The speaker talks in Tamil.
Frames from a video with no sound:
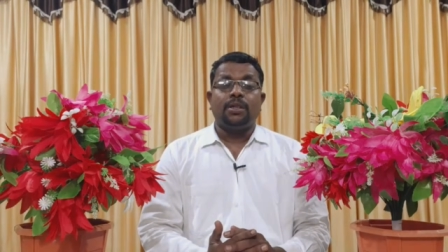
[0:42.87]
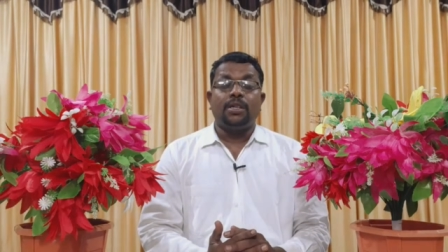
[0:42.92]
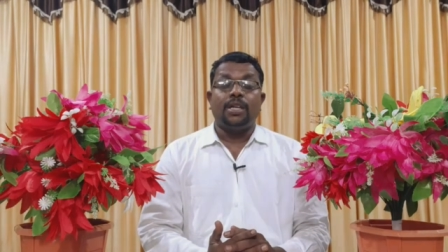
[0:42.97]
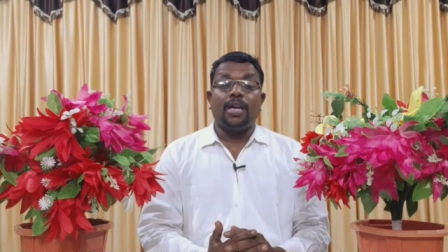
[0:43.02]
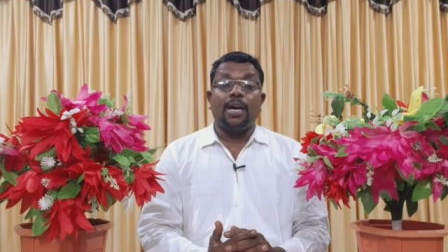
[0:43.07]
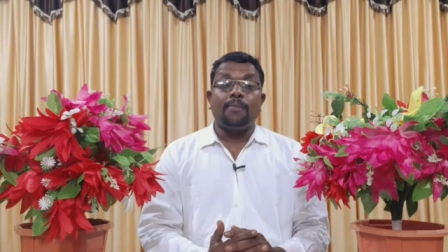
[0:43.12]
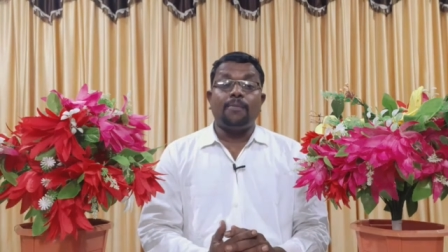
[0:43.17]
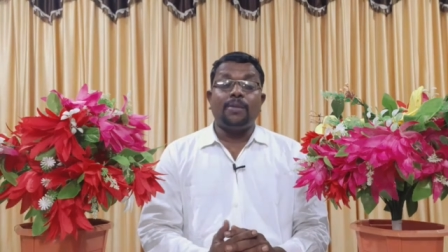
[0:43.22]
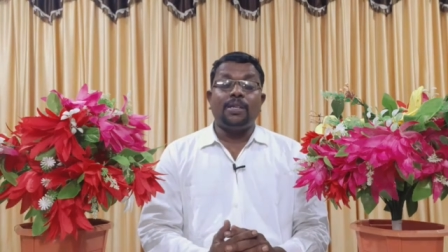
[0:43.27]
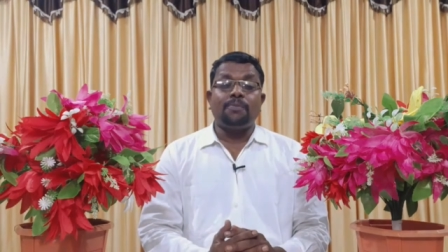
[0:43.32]

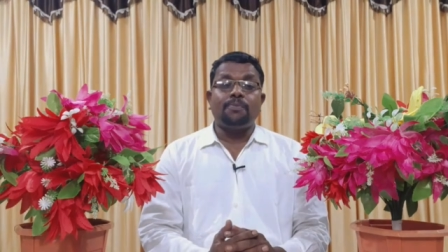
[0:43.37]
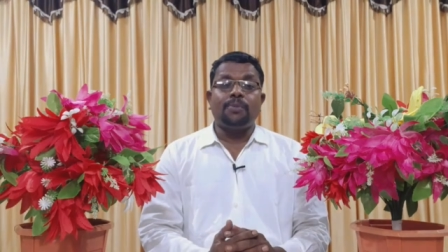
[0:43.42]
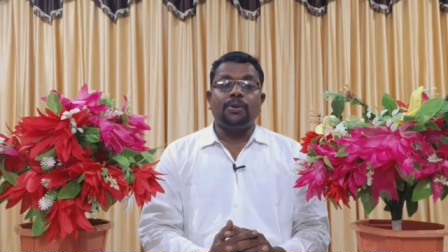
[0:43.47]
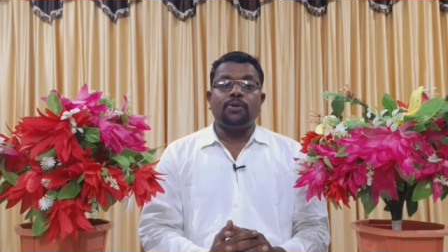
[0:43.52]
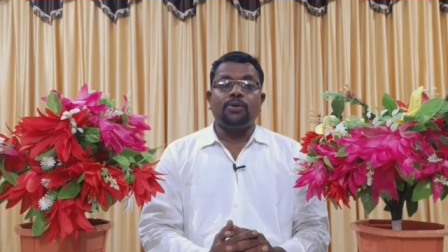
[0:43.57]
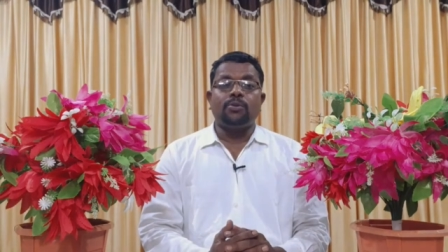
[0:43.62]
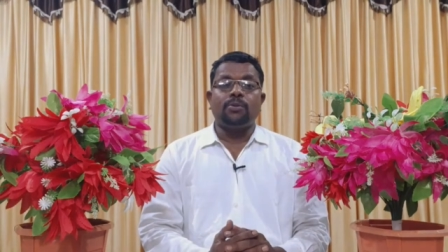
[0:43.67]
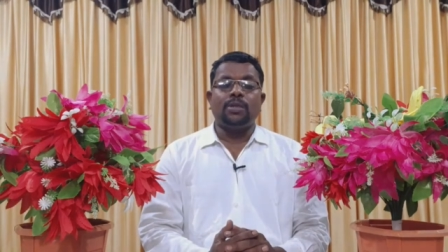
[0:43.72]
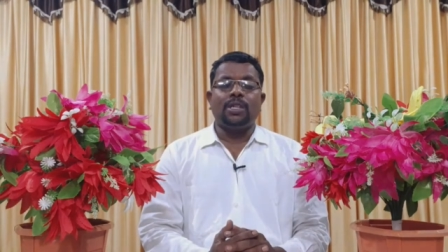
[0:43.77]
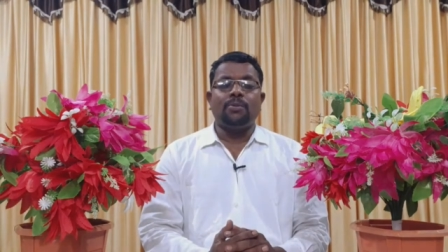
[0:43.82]
நாம்
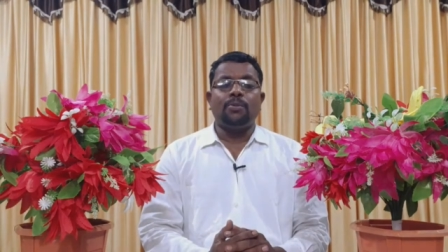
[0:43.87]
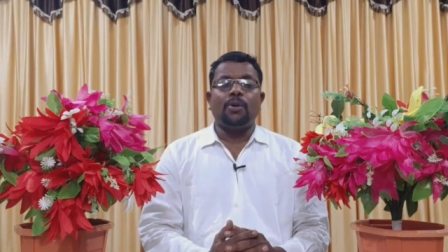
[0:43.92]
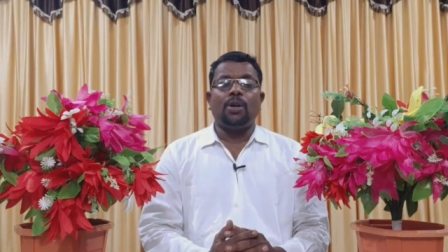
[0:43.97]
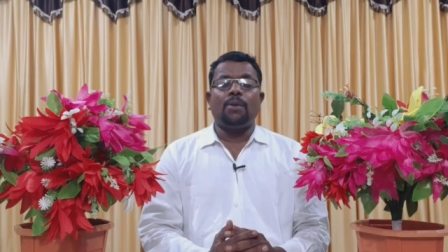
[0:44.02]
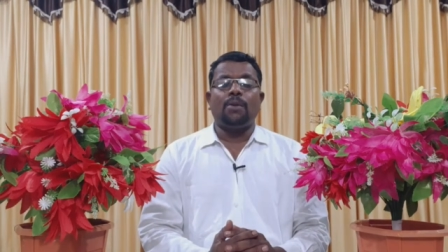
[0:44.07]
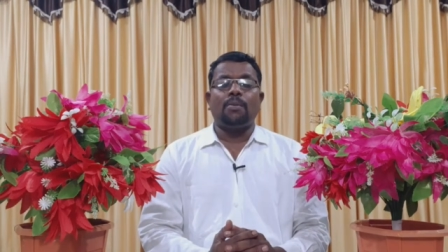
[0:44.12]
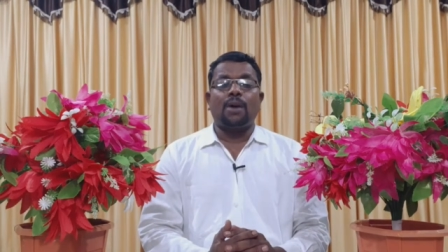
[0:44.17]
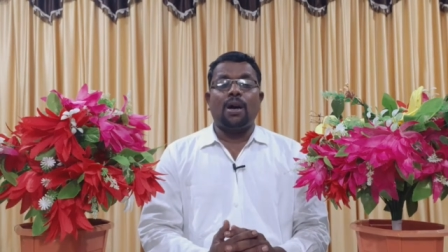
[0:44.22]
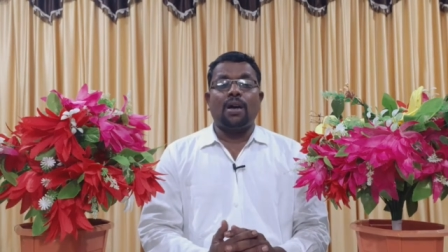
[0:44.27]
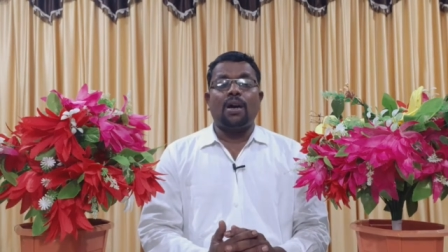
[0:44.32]
நிற்பதும்
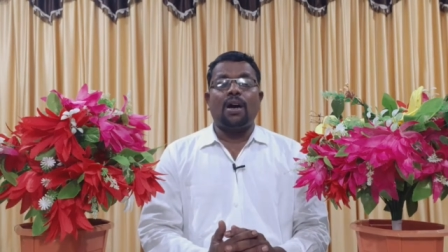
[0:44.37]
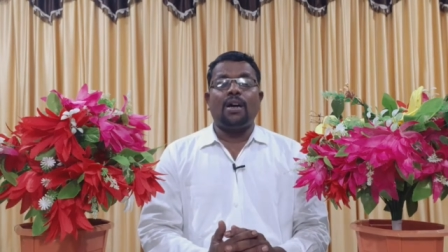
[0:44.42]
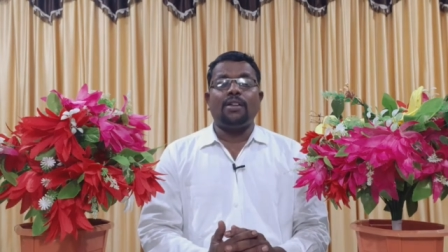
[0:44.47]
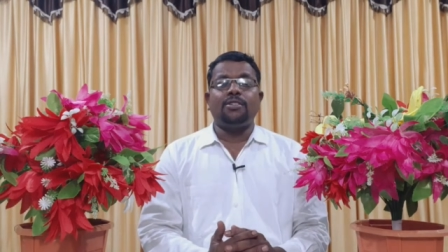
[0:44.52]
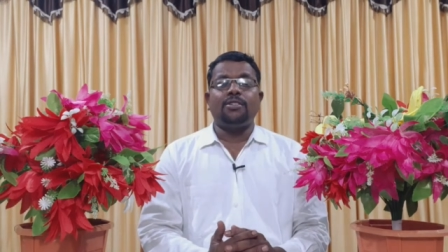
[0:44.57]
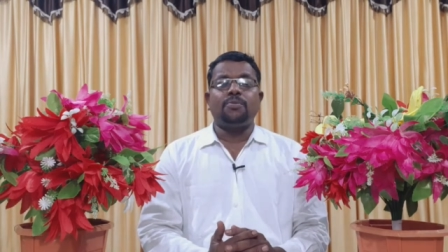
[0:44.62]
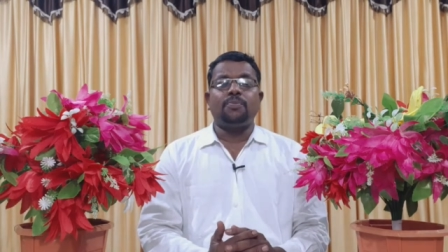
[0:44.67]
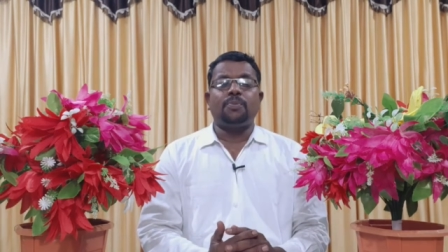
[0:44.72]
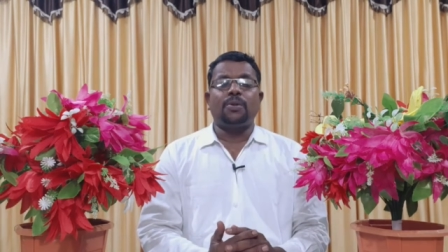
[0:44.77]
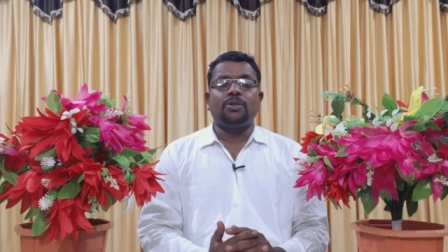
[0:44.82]

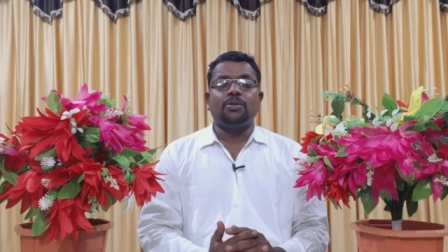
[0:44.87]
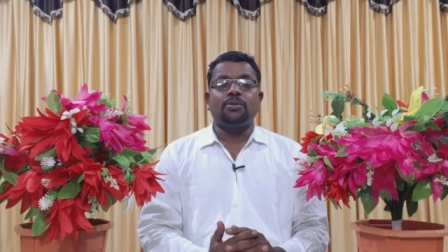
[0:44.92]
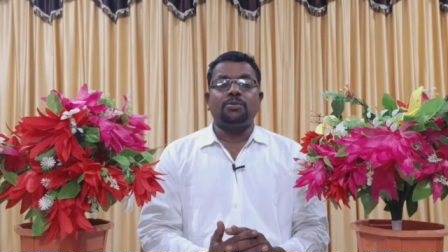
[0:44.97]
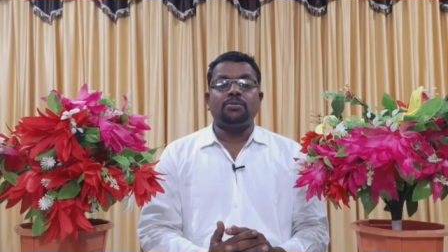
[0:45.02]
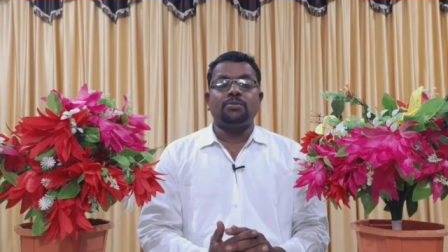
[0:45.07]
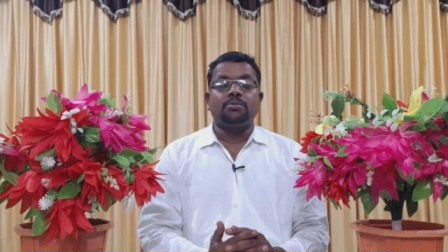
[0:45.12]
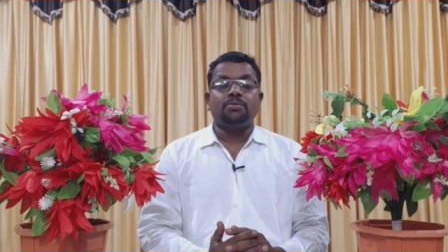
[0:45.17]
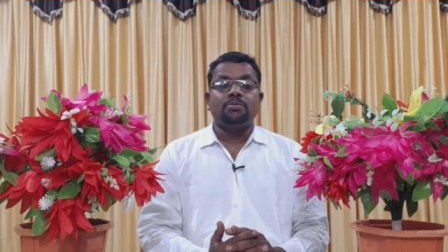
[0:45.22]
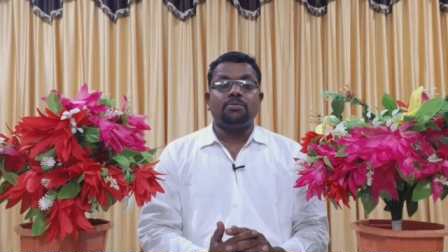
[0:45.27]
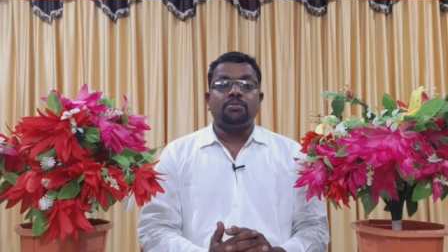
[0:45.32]
நிர்மூலமாகாதிருப்பதும்